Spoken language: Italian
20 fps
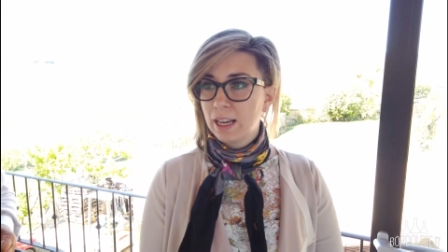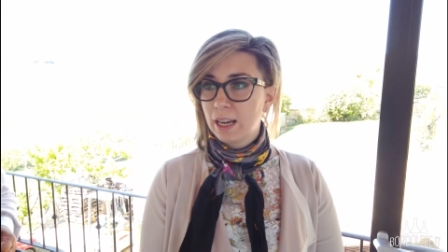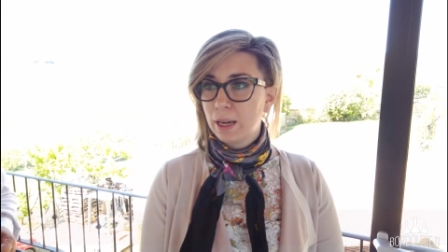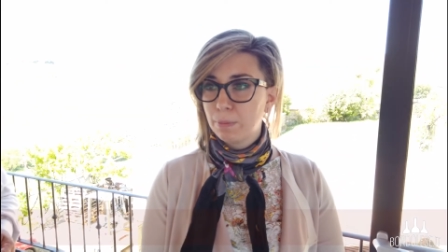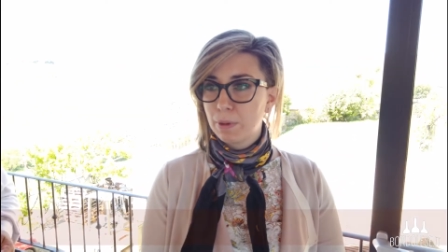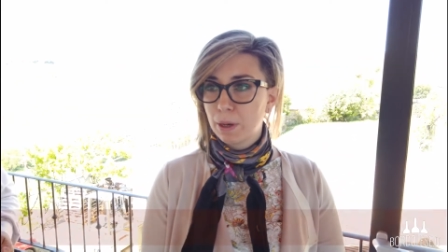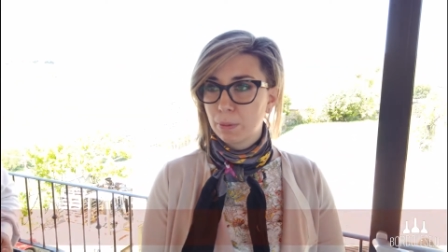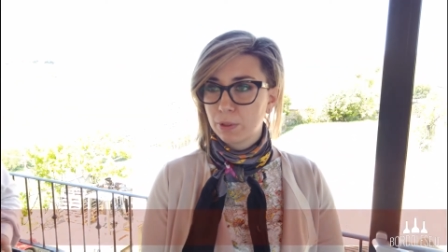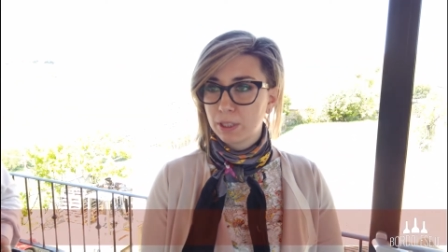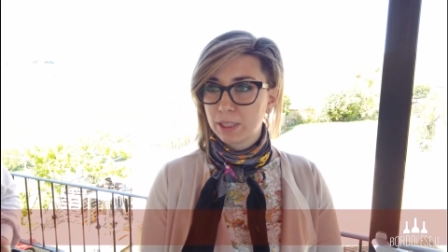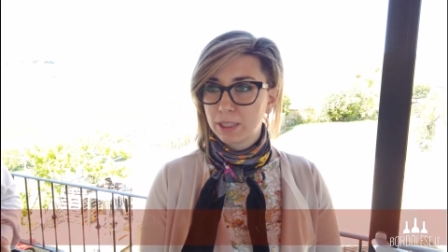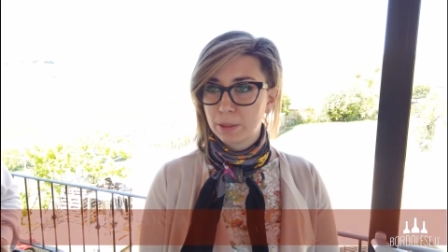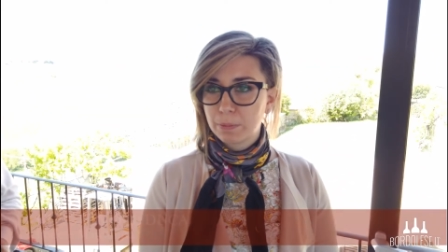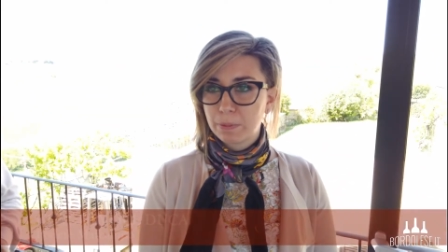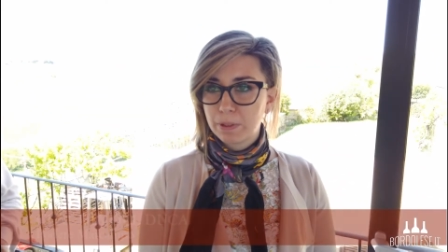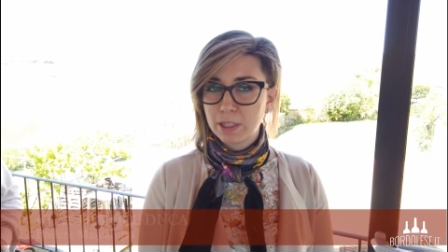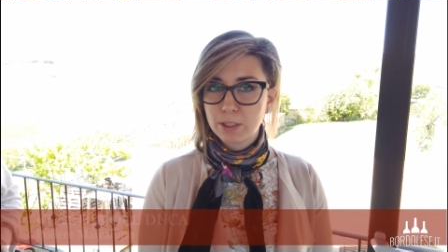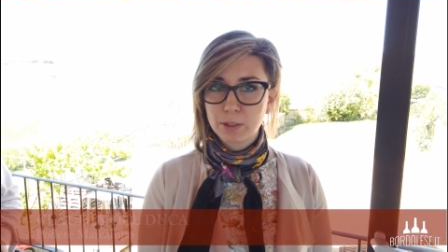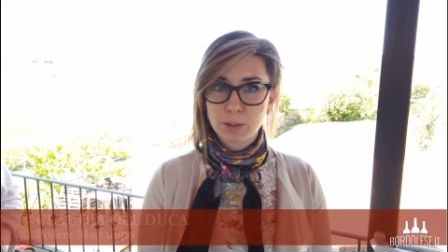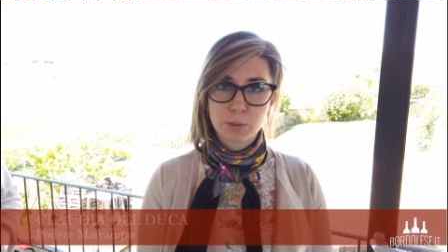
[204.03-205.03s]
Abbiamo
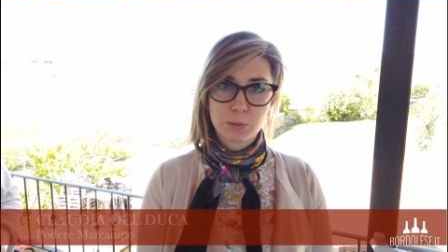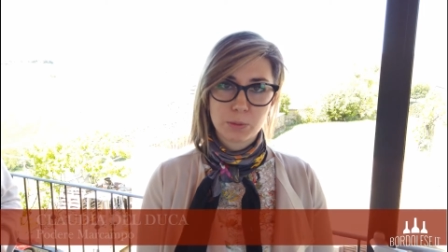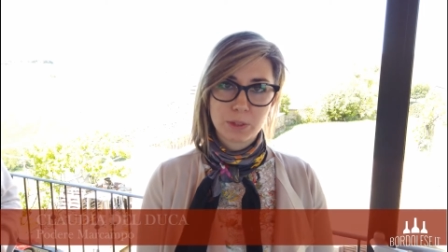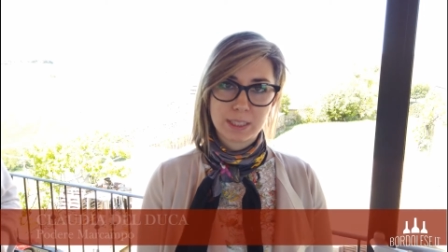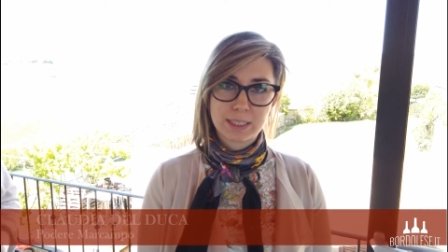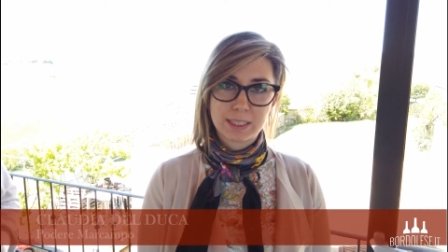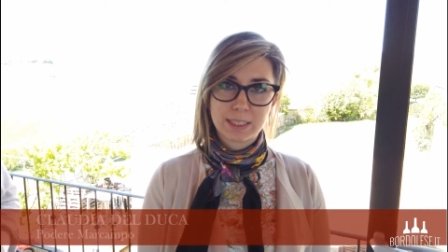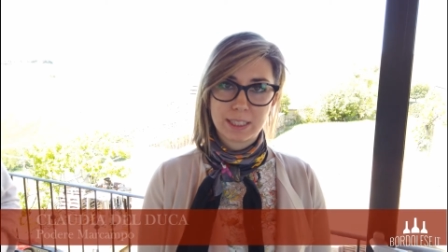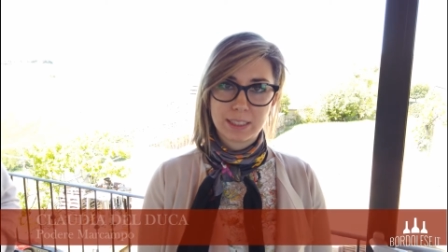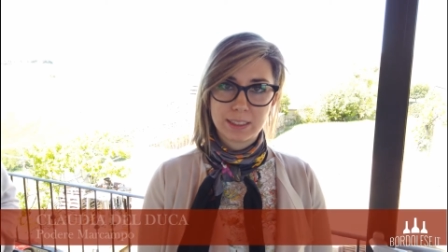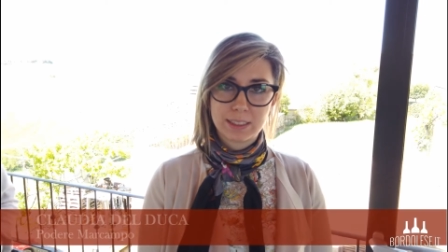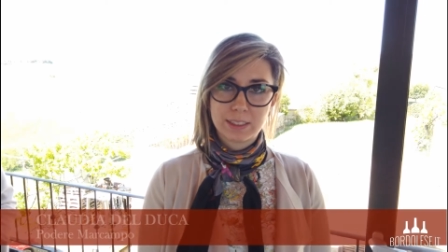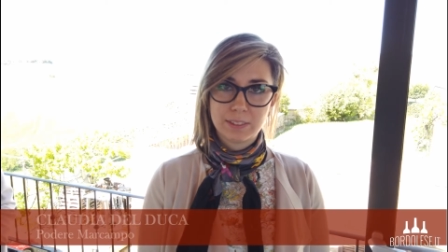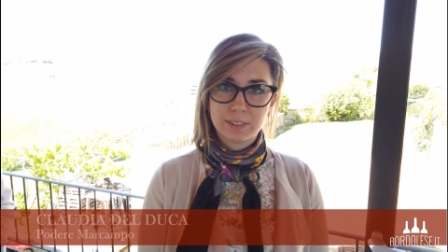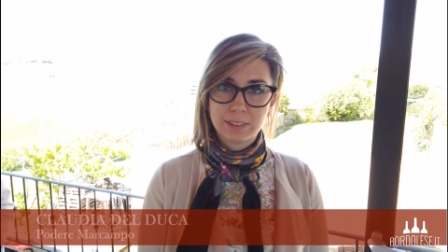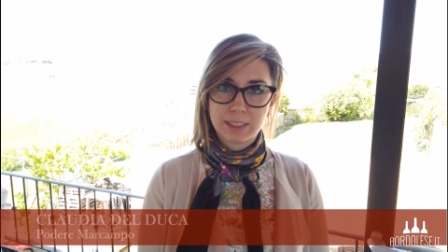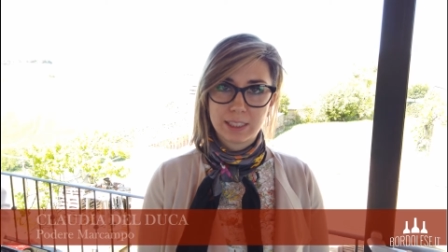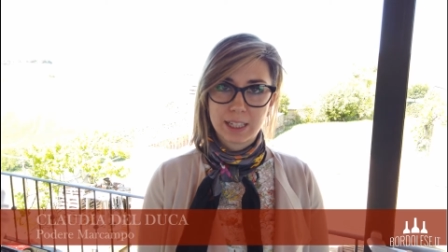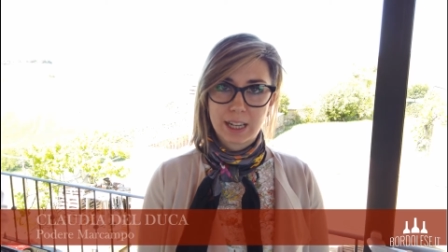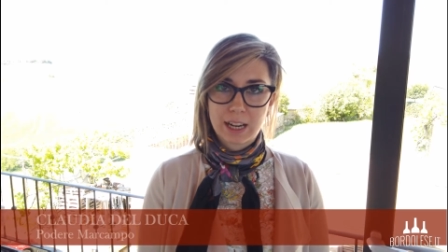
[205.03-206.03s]
intrapreso questa
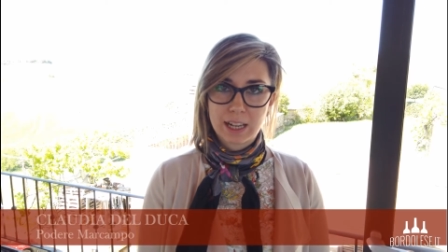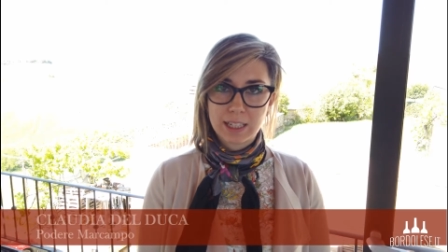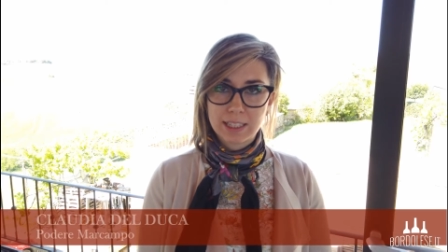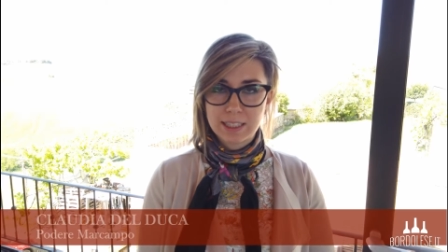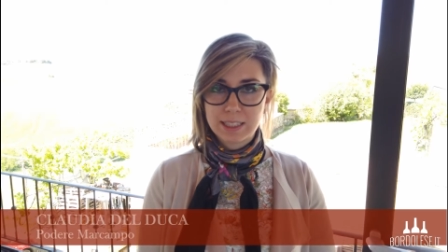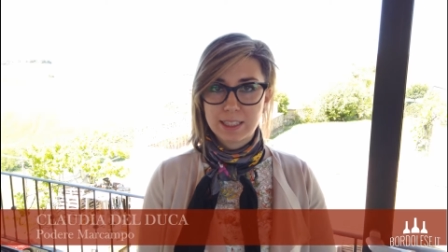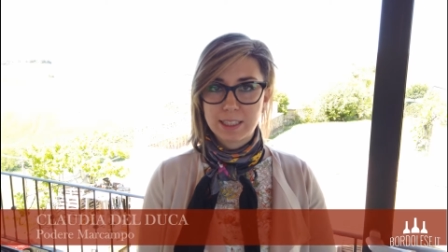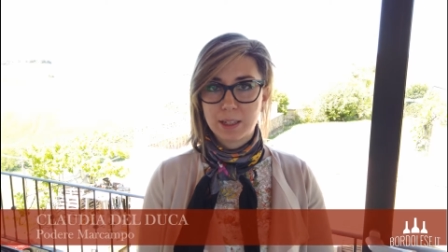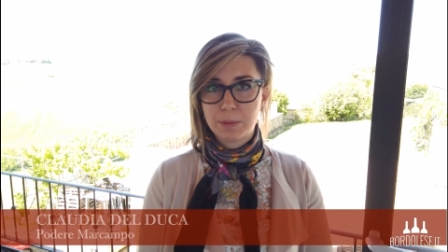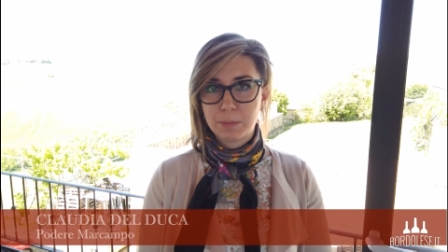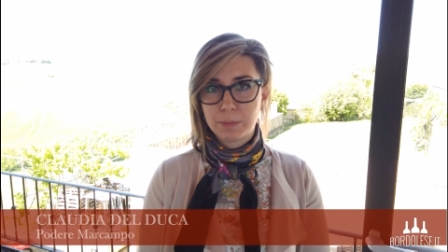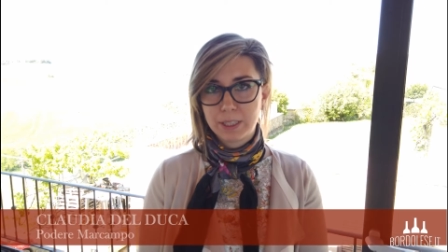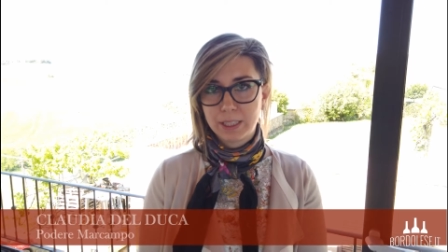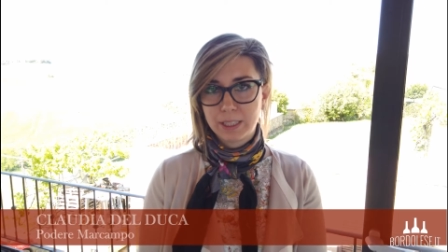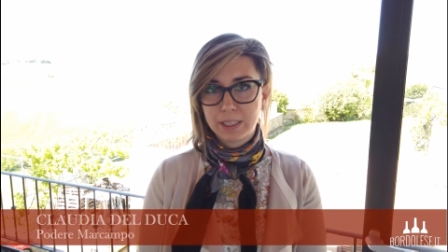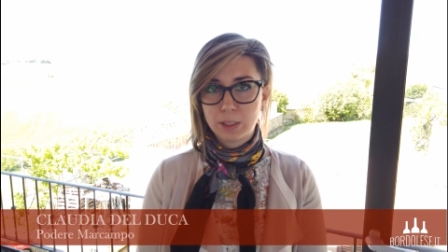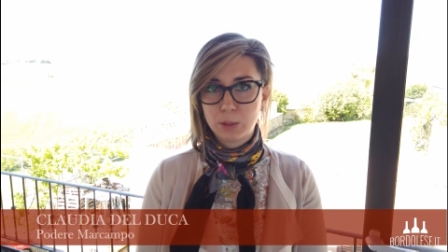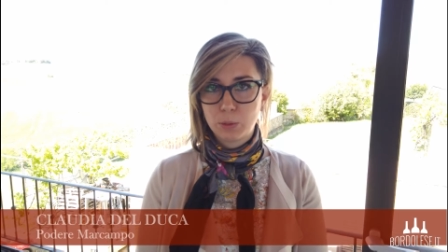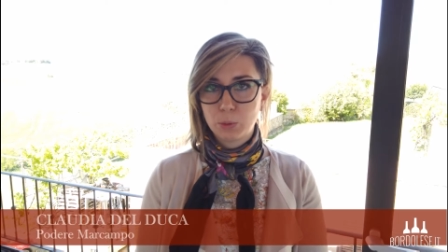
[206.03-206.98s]
attività inizialmente